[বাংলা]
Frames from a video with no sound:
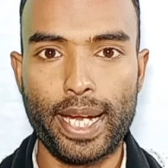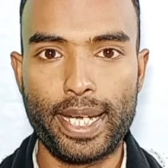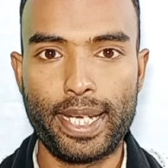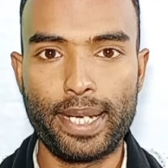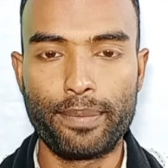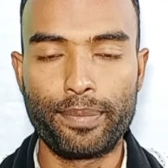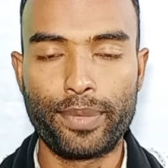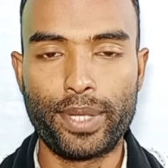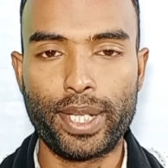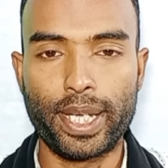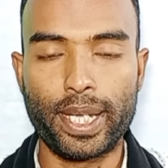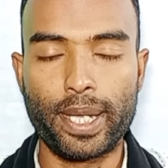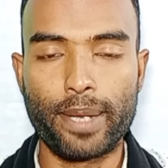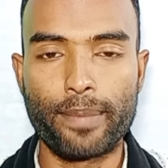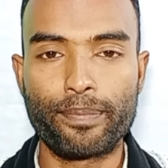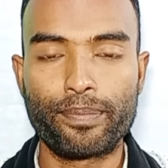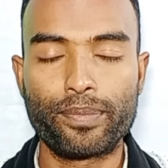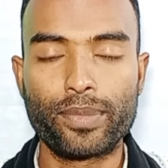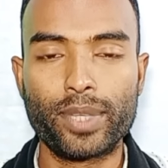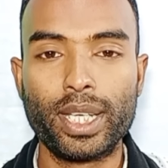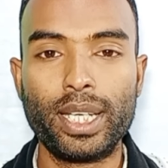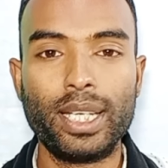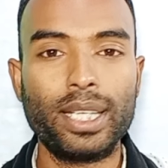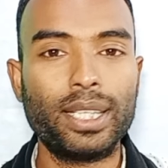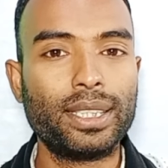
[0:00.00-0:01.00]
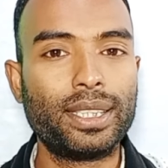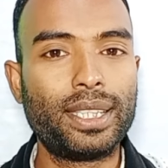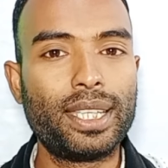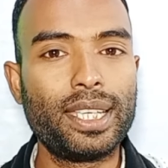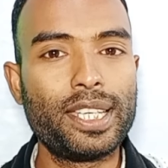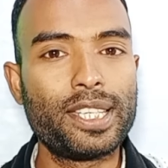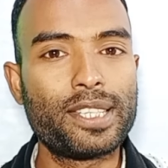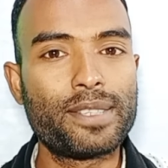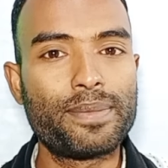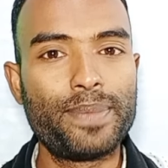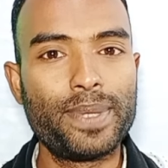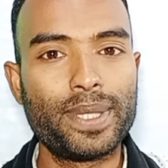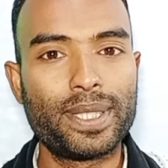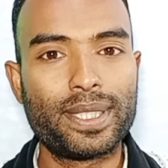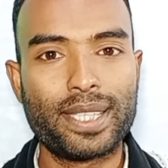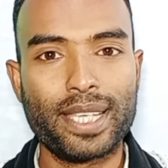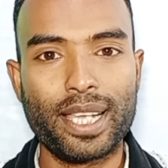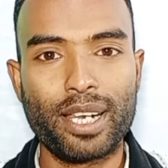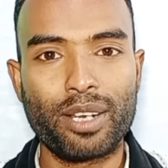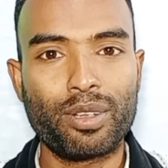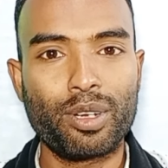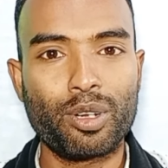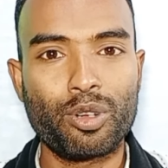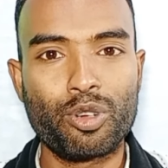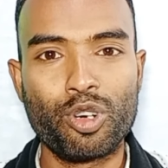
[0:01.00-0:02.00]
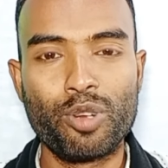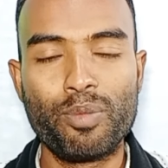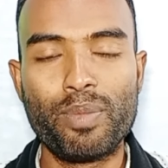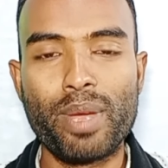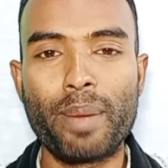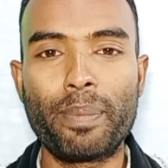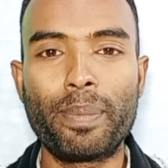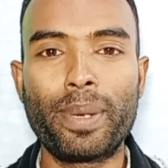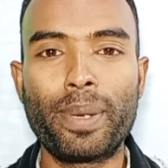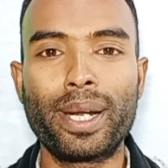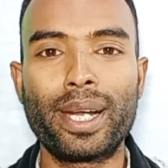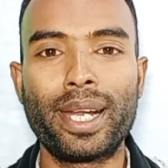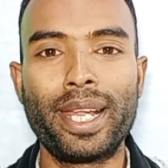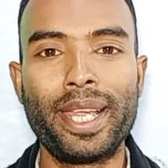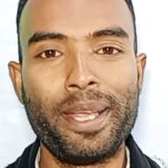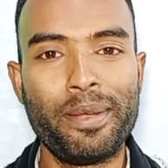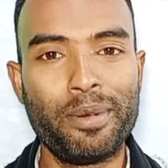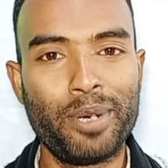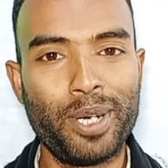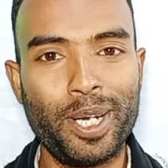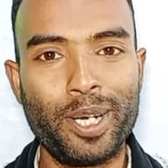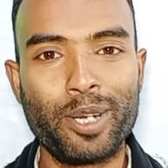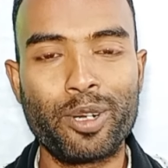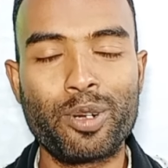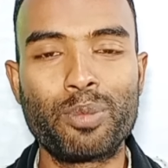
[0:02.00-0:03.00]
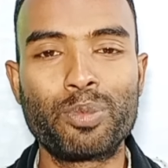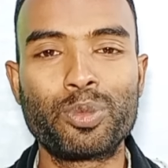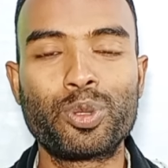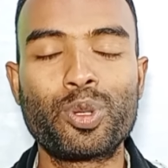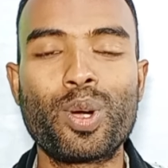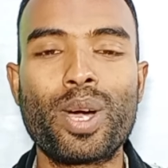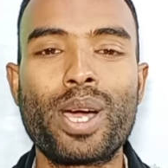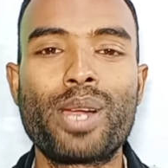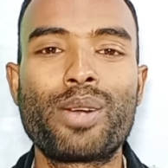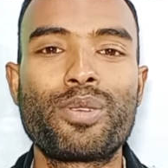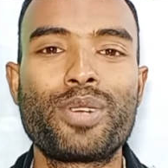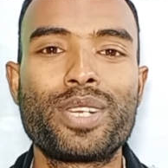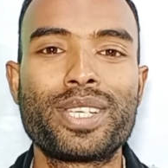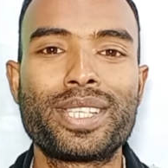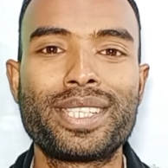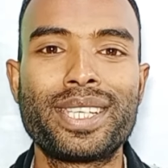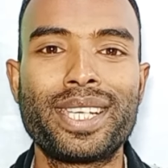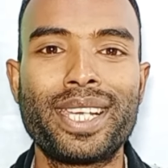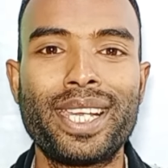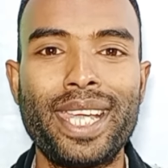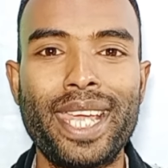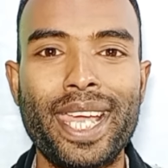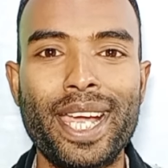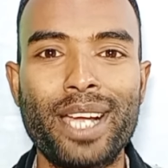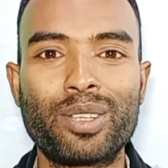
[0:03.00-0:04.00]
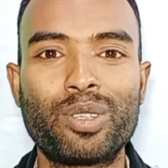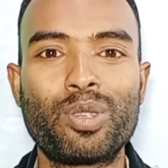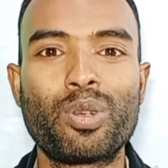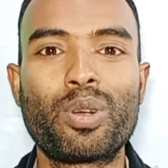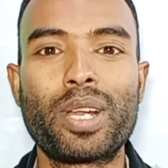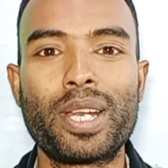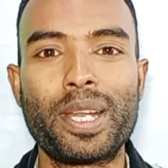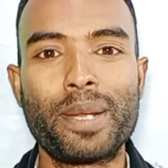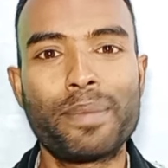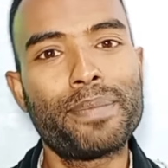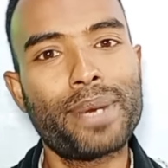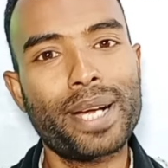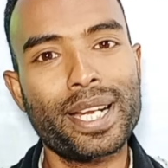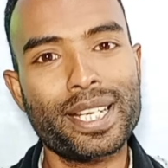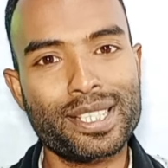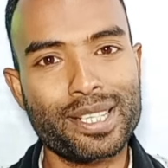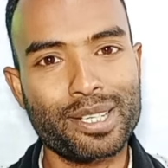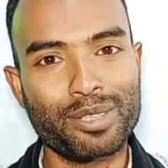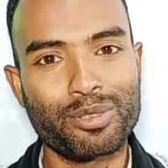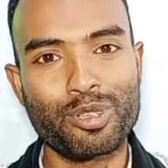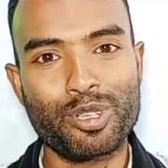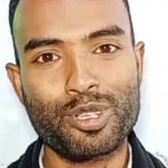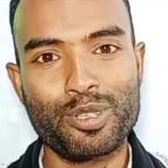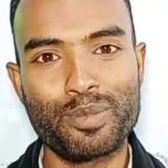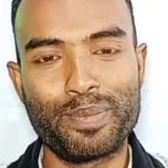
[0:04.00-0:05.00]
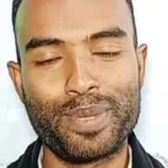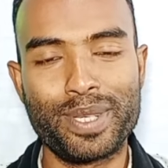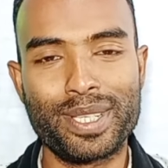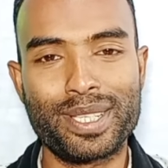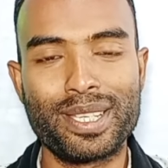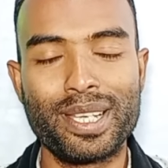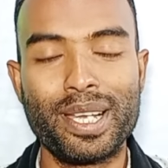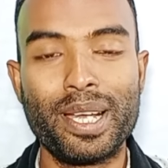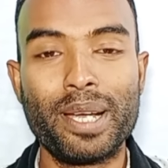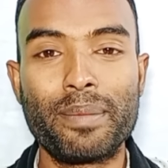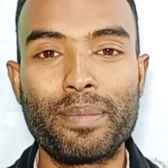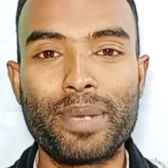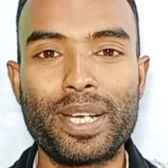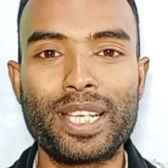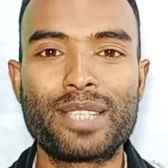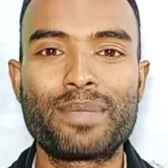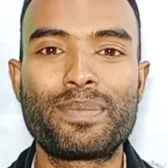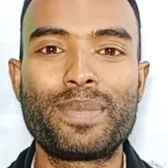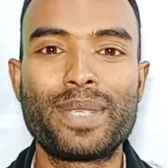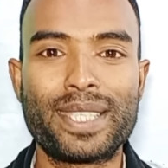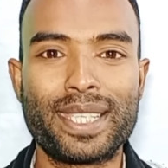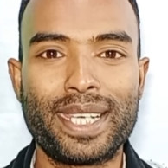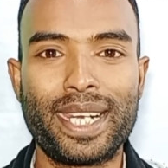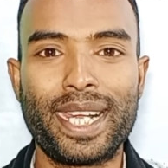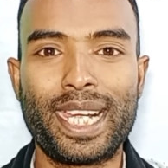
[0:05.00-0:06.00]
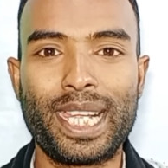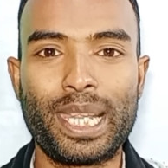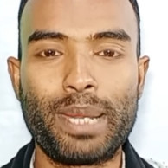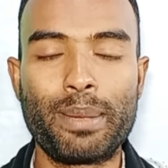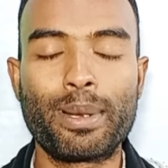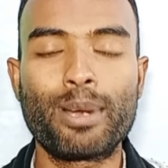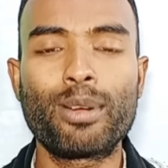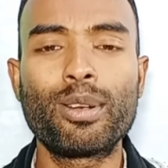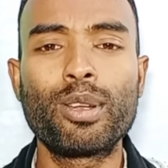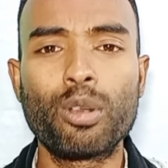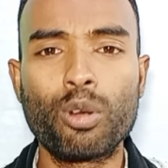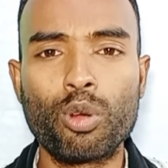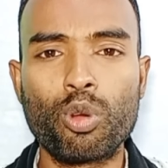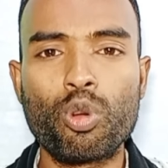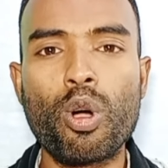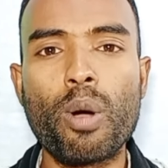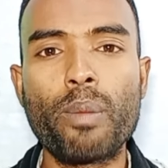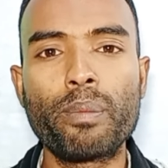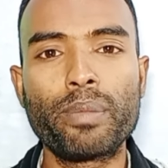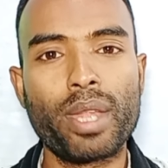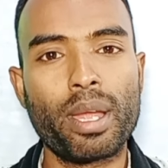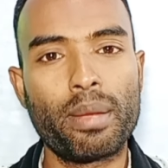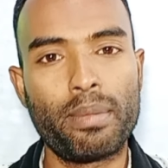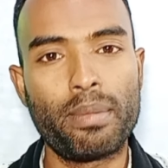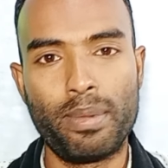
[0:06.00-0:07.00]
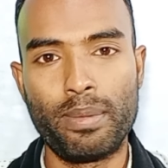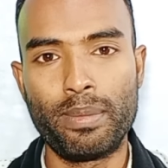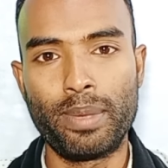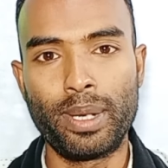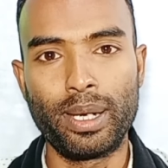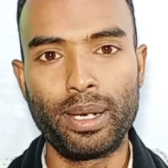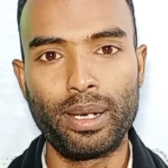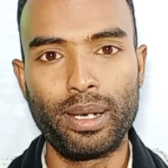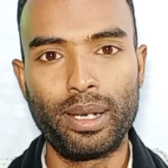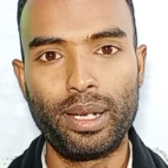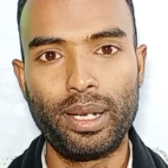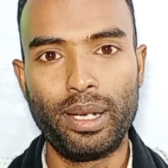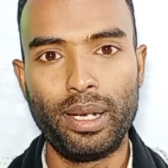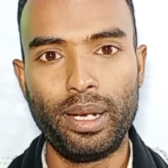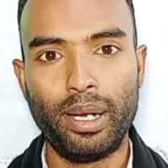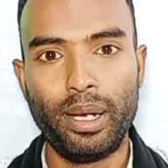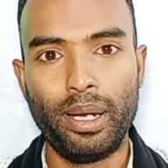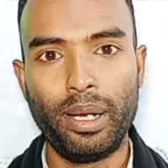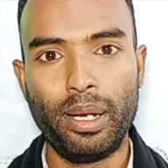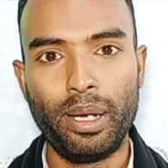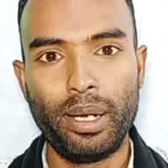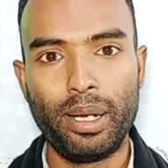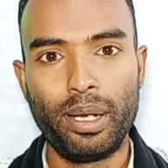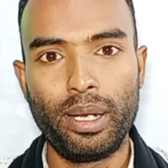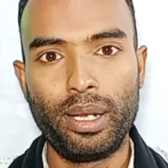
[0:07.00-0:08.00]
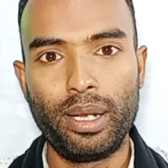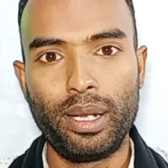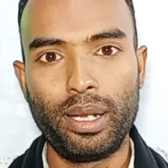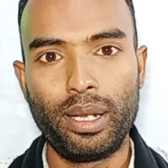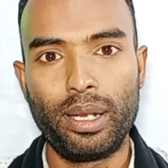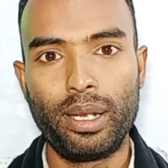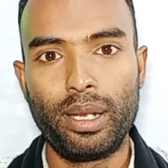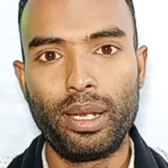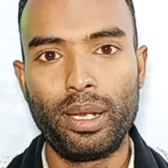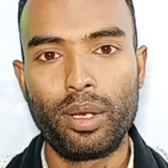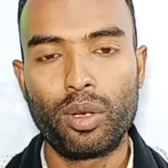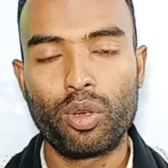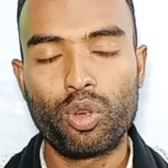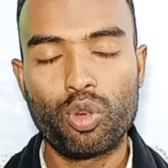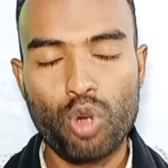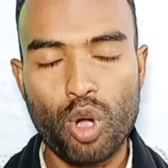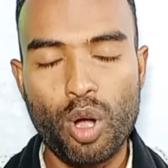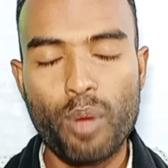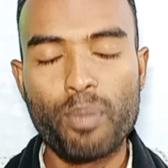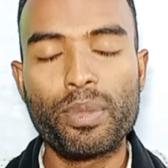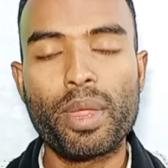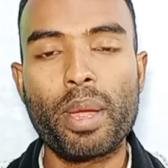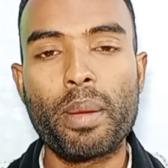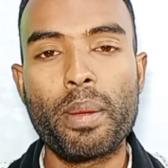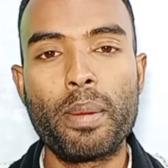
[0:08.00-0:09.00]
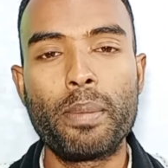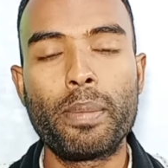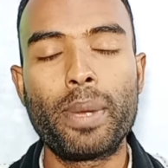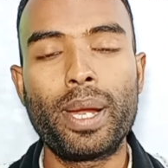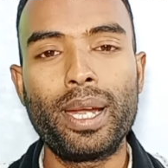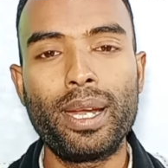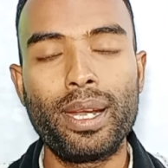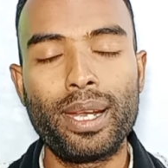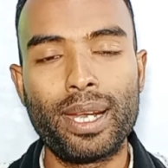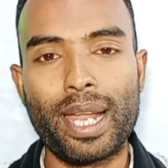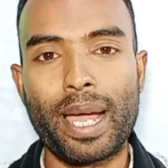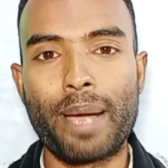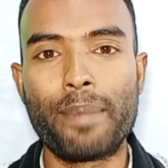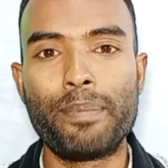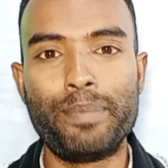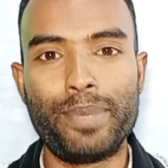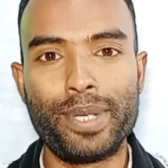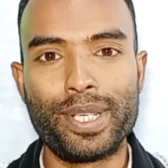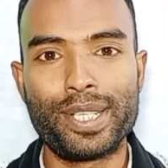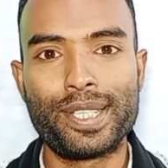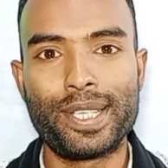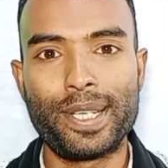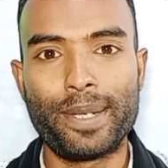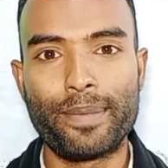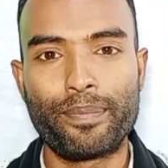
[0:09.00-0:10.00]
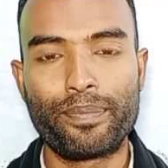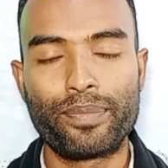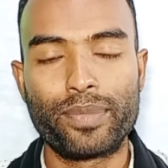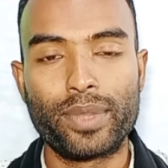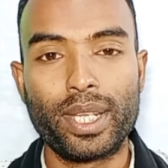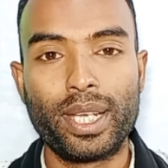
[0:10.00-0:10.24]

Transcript: আইটেম থেকে তিরিশ পিস সেল করার কোনো ব্যাপার নাই এরকম দোকান রয়েছে যে এক দোকানে পাঁচটা দশ পিস পাঁচ পিস রেখে দেবে কারণ এগুলো কম দামি মাল কম দামি মাল লাভ বেশি